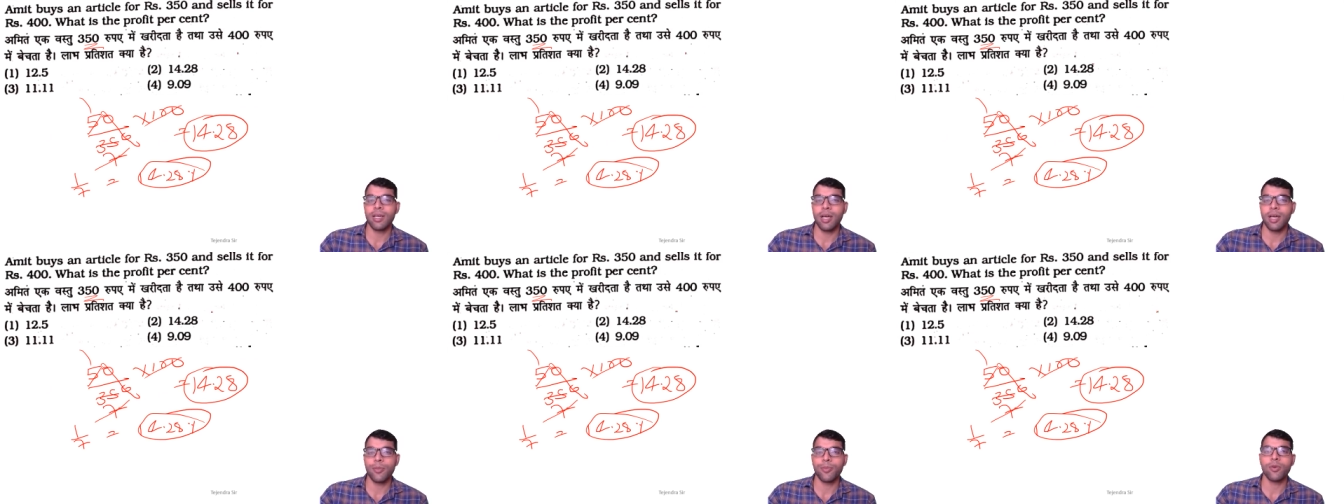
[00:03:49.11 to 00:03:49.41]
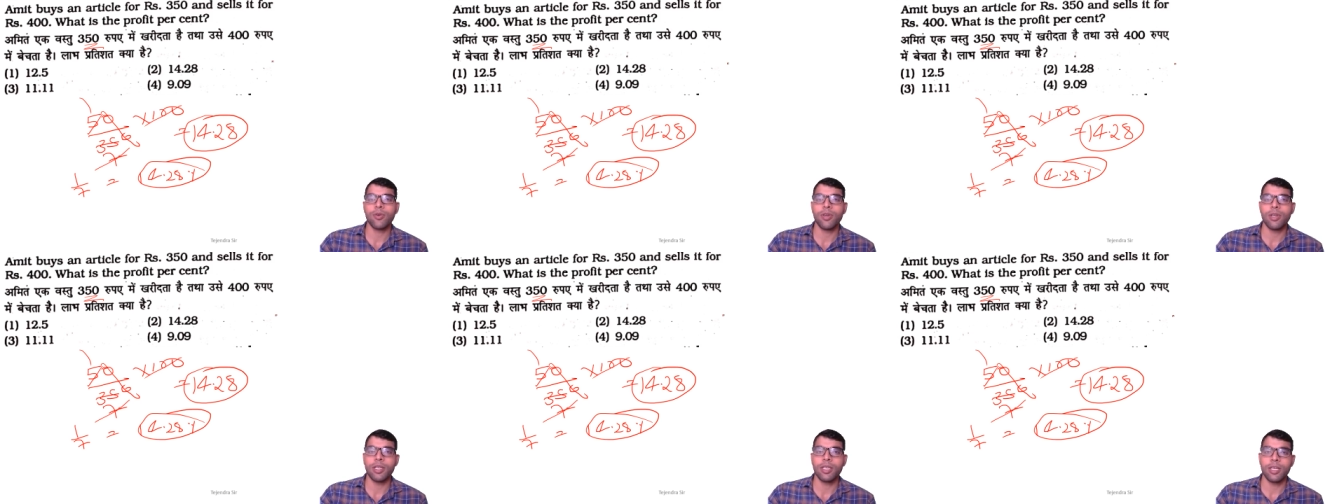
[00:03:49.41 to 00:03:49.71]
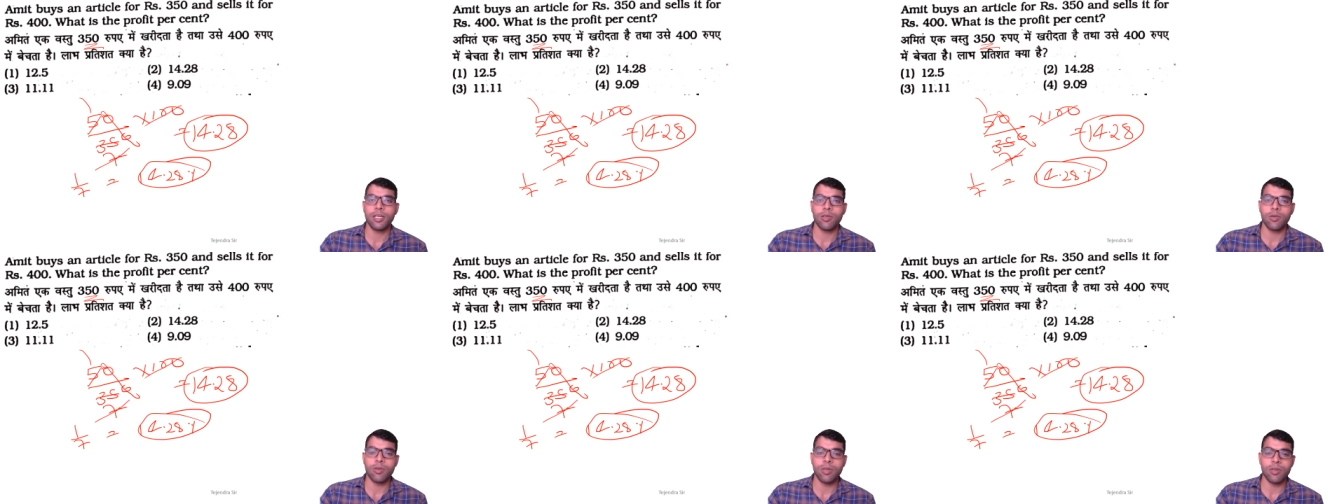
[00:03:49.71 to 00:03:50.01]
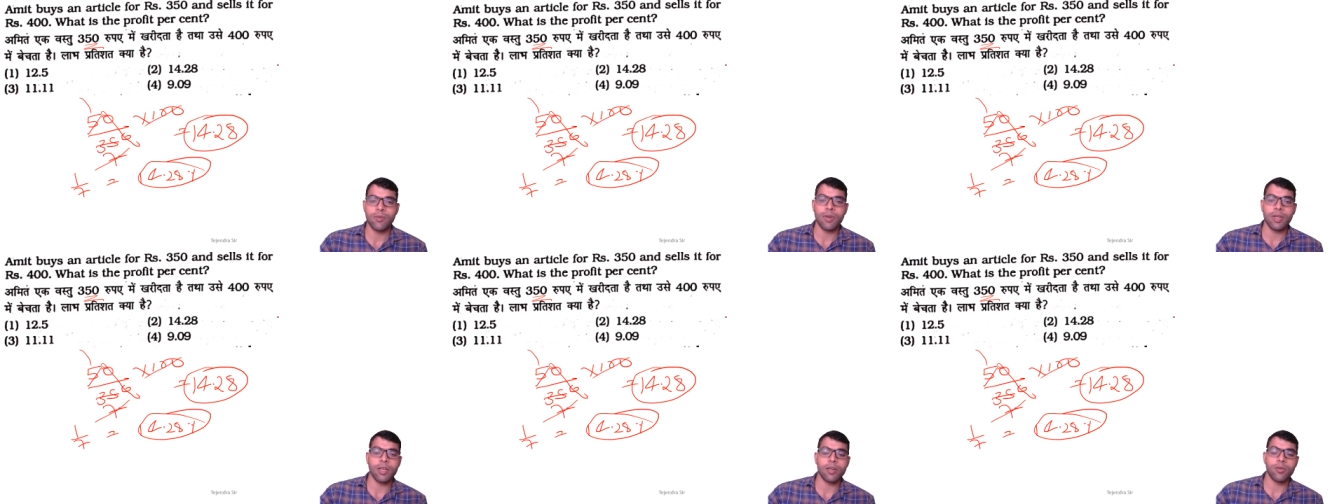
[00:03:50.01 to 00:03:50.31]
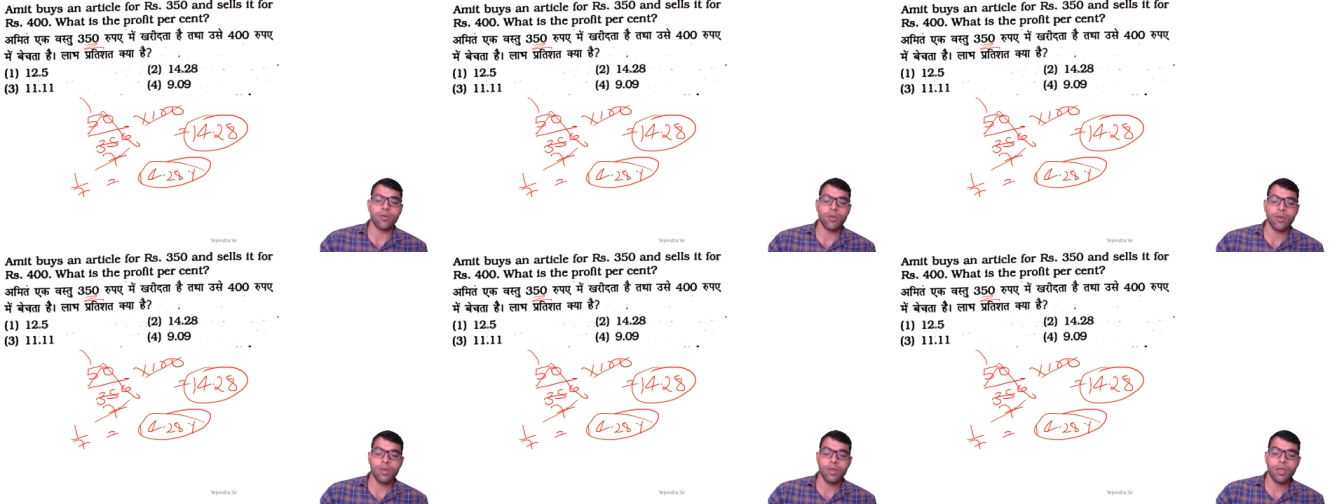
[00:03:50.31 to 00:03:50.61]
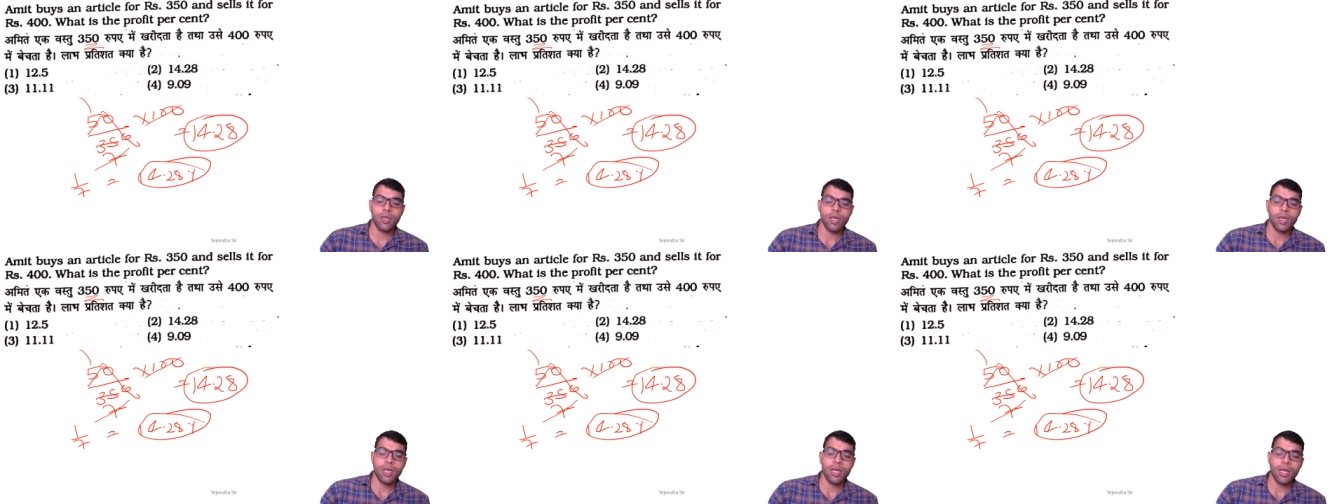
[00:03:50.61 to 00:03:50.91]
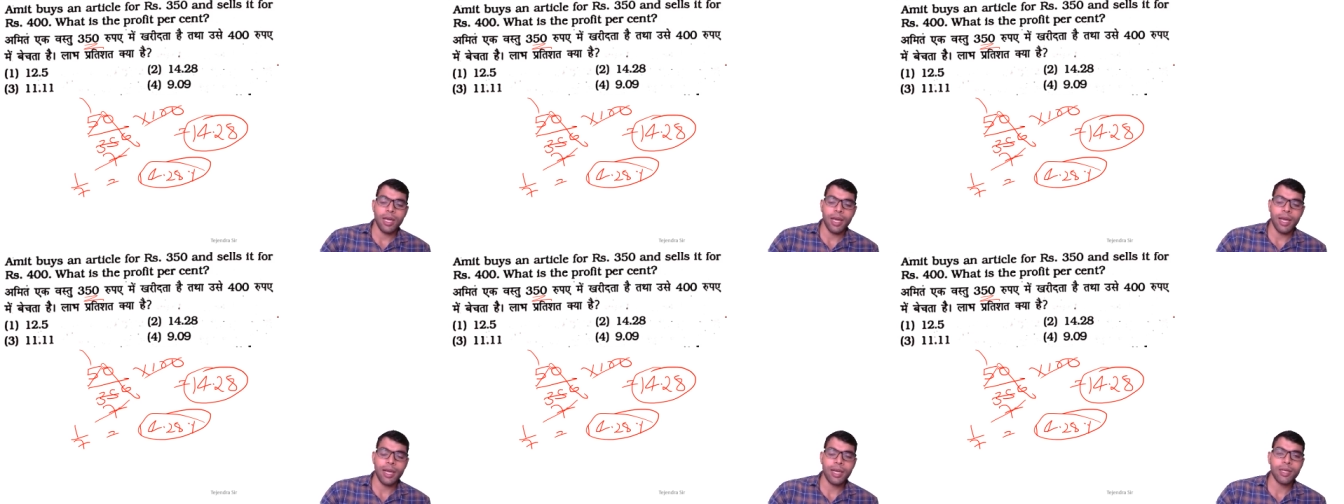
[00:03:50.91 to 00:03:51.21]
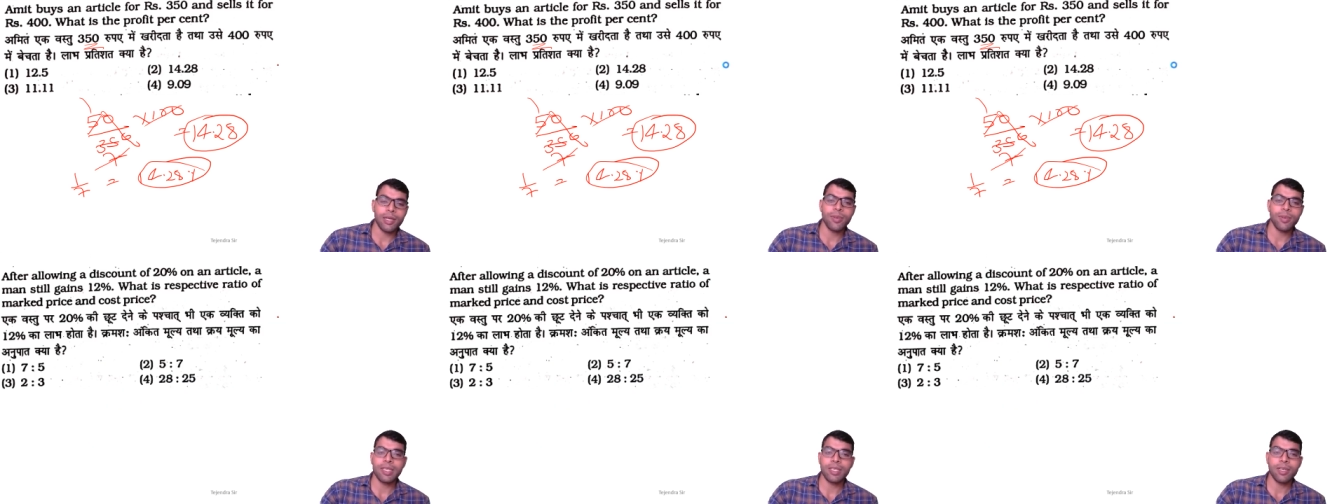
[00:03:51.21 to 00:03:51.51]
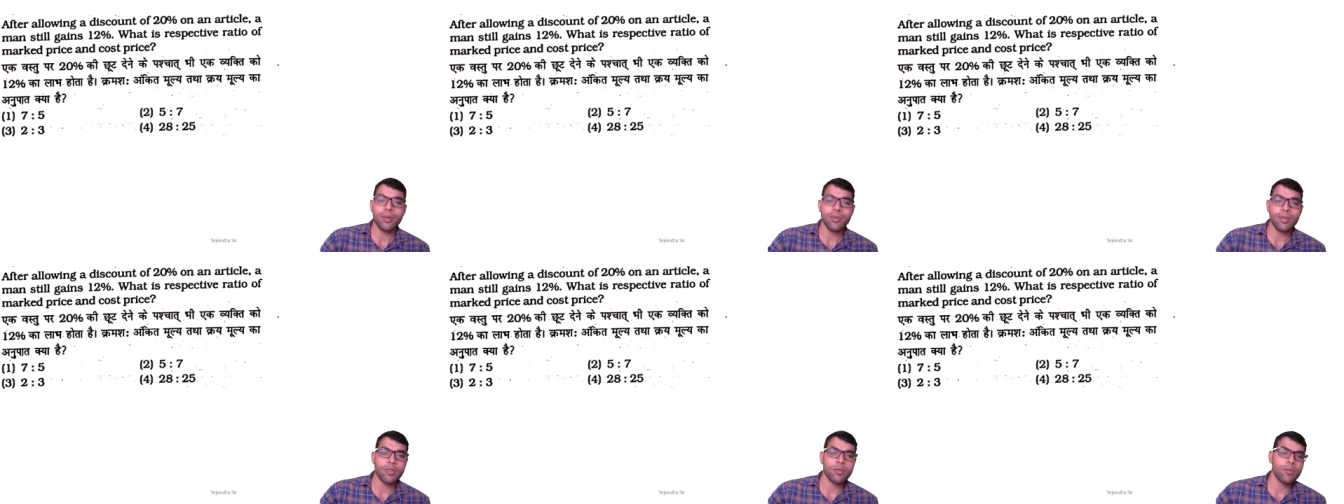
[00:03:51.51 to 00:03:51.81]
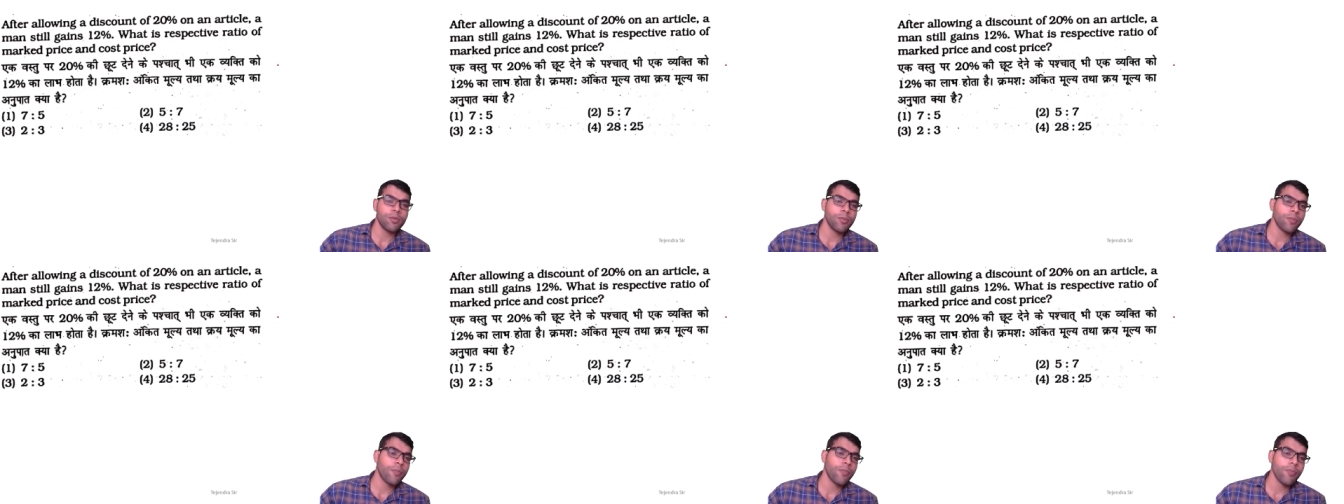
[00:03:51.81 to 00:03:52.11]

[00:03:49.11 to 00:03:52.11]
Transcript: आपको क्लियर हो गई वैल्यू आगे बढ़ते हैं बच्चों